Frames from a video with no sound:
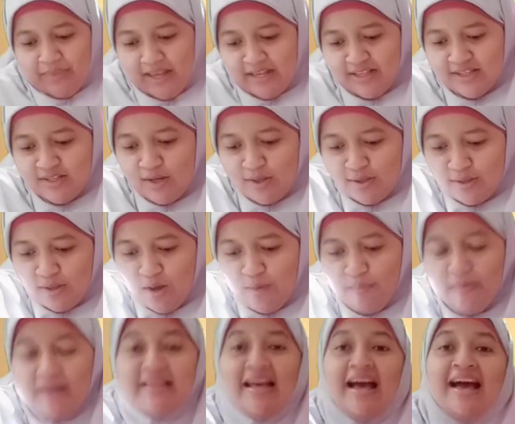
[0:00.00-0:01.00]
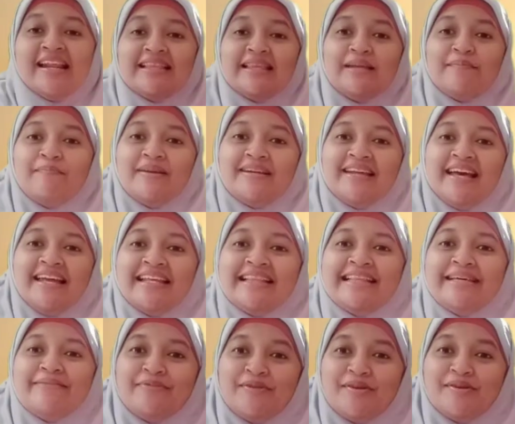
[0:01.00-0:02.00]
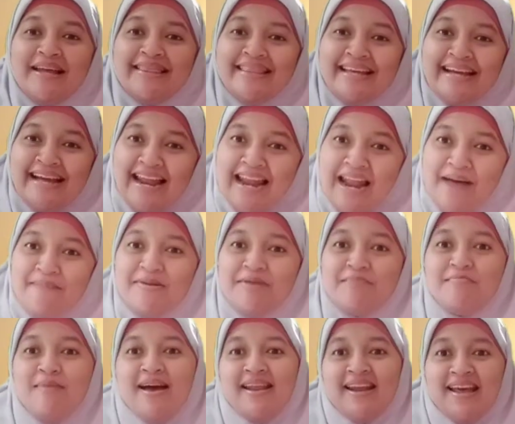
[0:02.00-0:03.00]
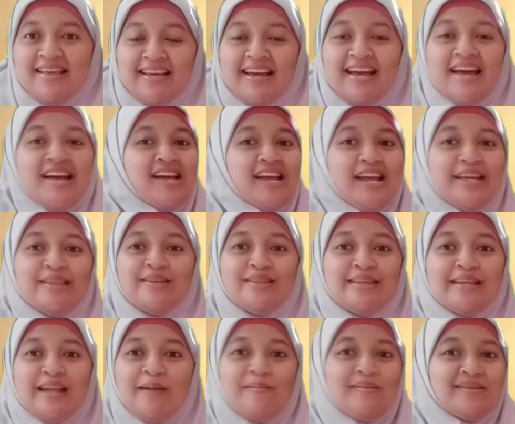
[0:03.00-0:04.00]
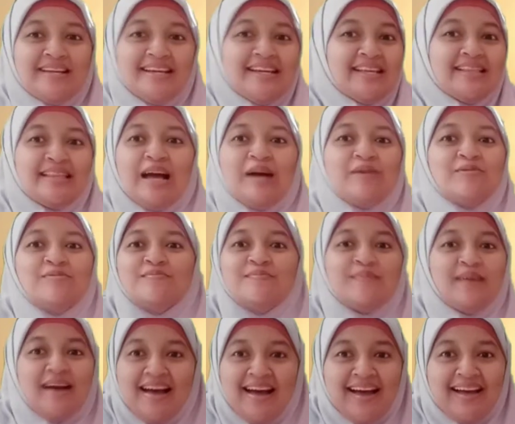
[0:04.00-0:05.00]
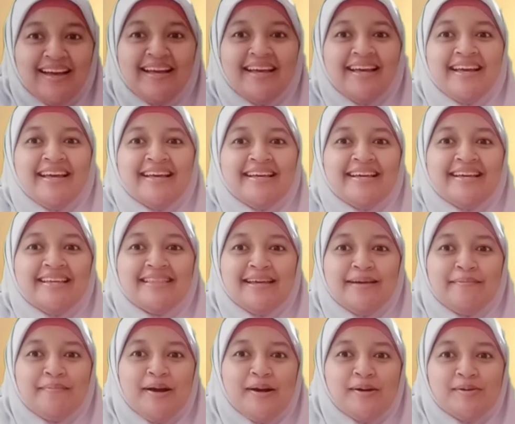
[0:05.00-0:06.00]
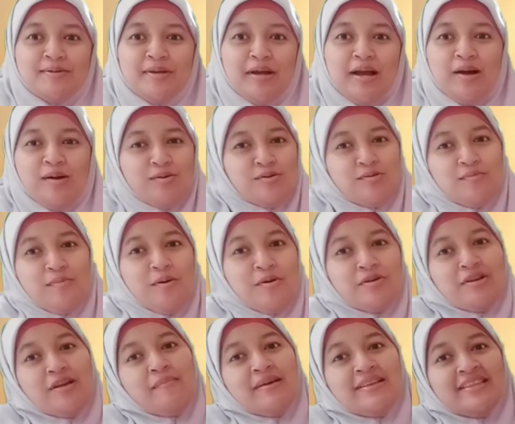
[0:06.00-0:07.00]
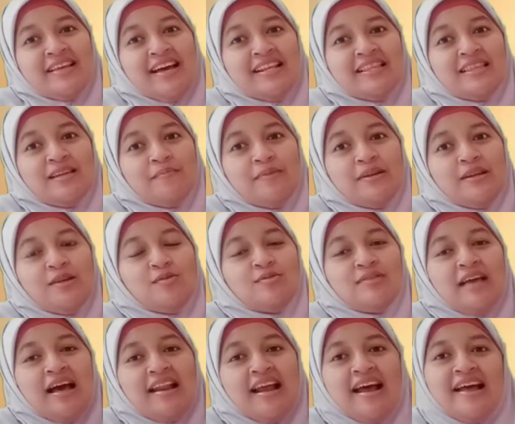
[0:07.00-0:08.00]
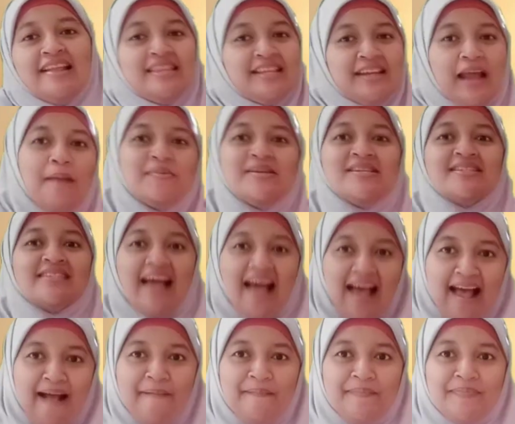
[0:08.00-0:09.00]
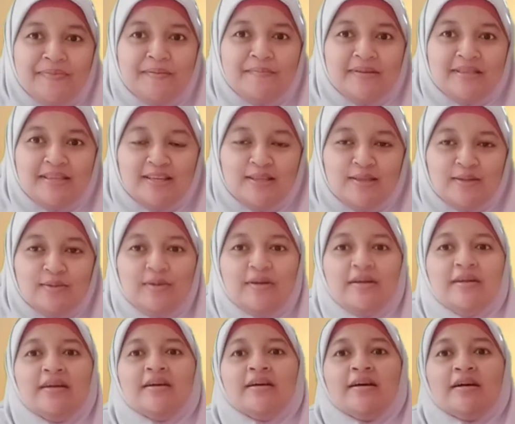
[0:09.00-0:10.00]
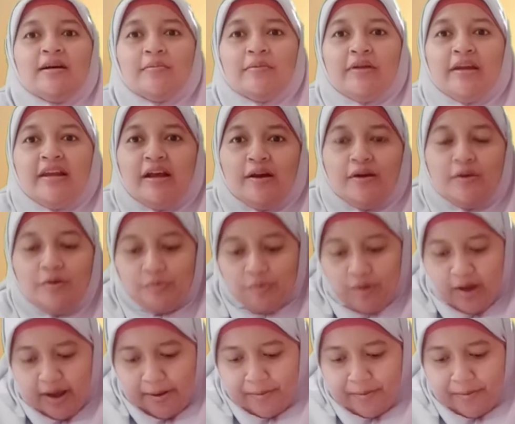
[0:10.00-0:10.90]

contoh matahari terbit dari timur dan tenggelam di barat itu tidak bisa kita ubah kita maunya aku maunya matahari terbit di utara tidak bisa seperti itu dan yang kedua